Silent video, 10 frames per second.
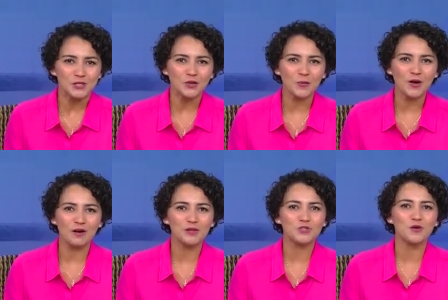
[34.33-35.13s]
No
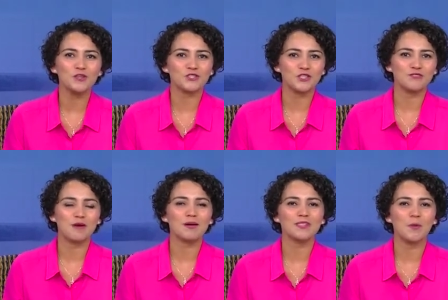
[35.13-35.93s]
programa de hoje, a gente vai
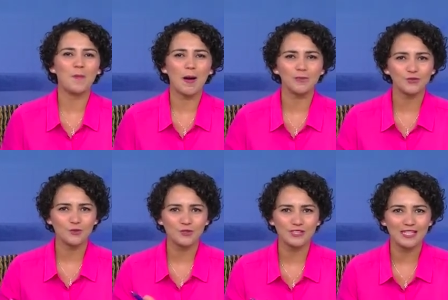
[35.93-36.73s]
bater um papo
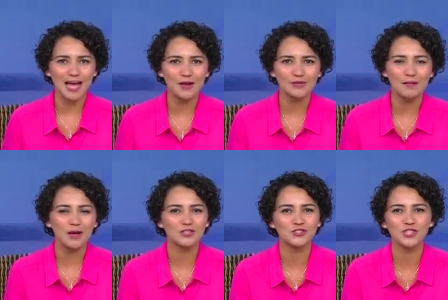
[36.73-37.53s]
sobre o cenário da
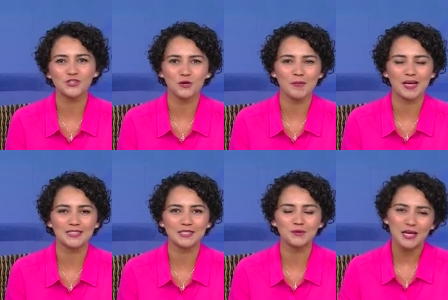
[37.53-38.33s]
mastite no
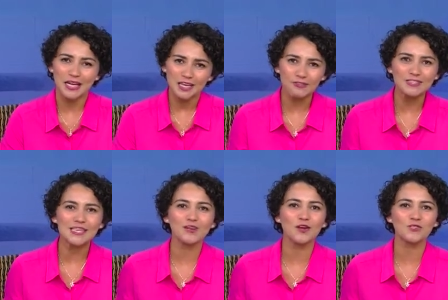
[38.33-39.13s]
Brasil e você
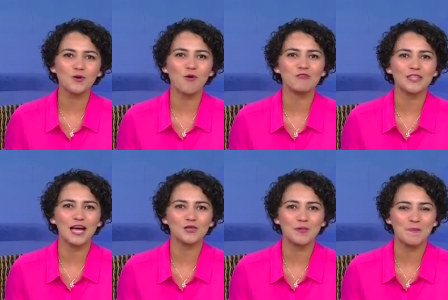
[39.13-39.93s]
é nosso
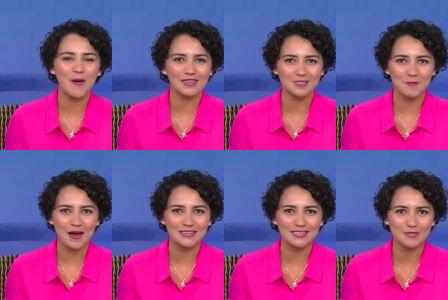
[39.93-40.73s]
convidado para
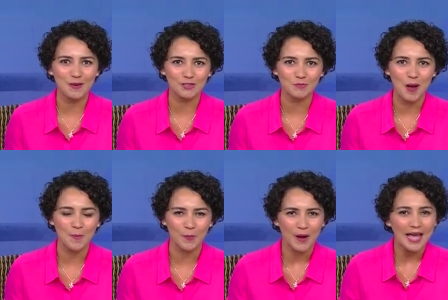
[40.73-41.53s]
participar desse
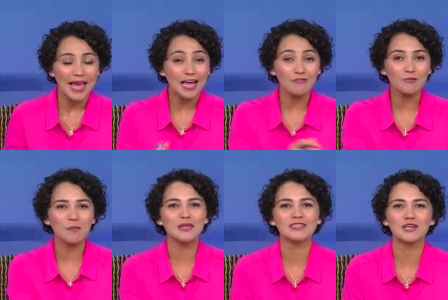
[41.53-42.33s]
bate-papo. Envie uma
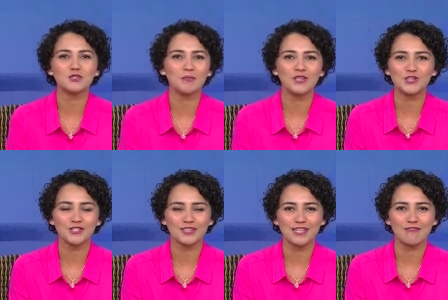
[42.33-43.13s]
mensagem para a
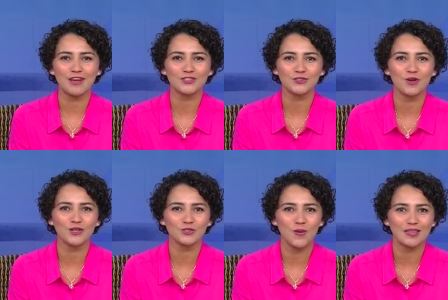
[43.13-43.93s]
gente através do
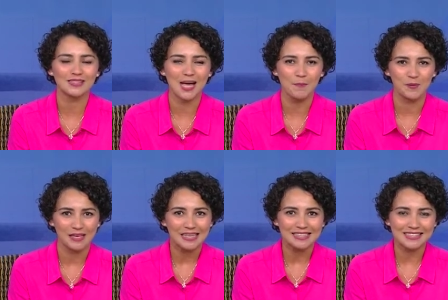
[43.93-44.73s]
nosso WhatsApp
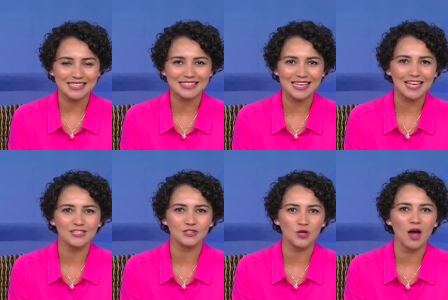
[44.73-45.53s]

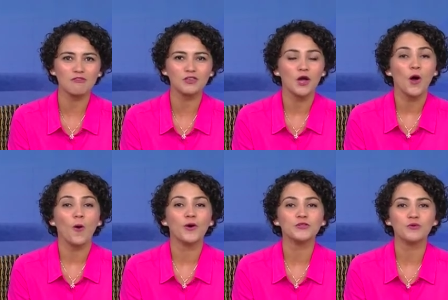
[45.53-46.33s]
169
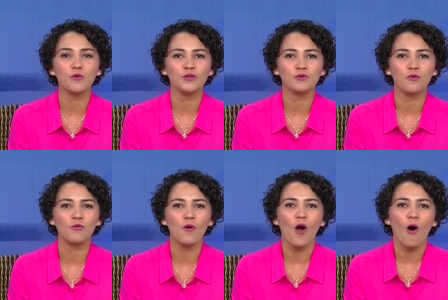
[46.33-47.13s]

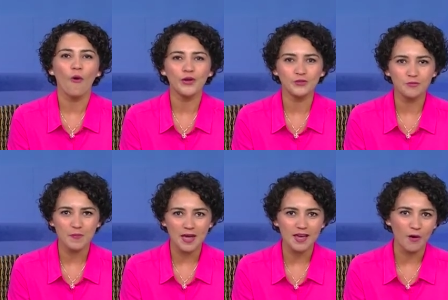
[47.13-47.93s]
8181
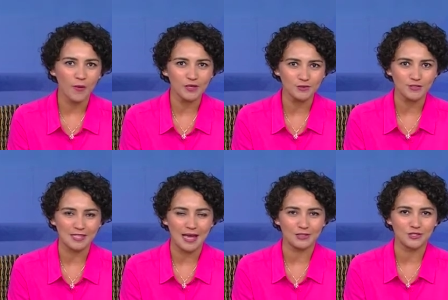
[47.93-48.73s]

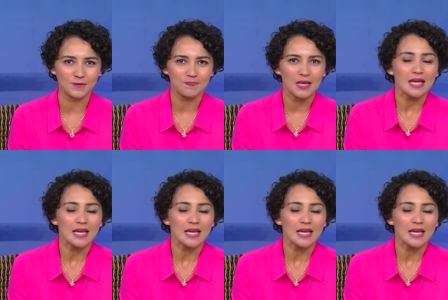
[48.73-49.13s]
8687.